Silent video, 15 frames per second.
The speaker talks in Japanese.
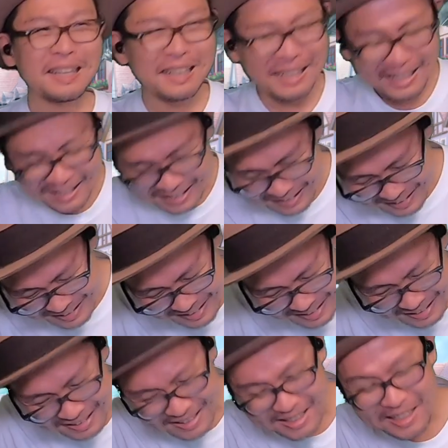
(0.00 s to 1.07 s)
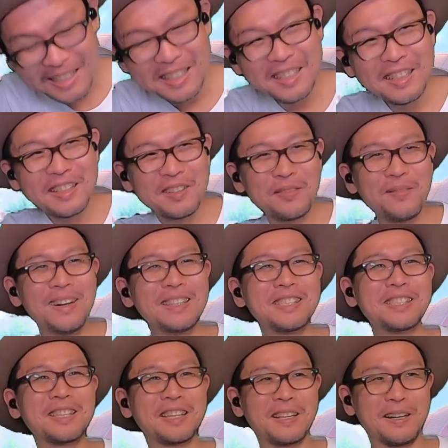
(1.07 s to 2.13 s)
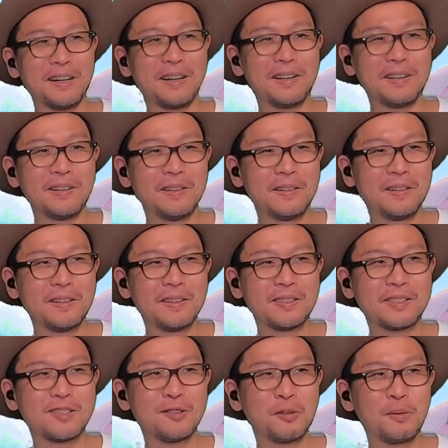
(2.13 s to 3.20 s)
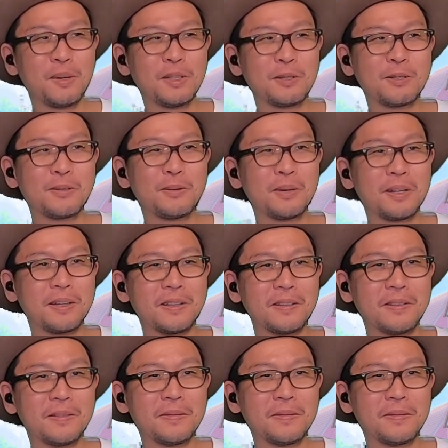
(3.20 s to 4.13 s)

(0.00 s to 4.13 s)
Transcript: え、マジか。それは予想外。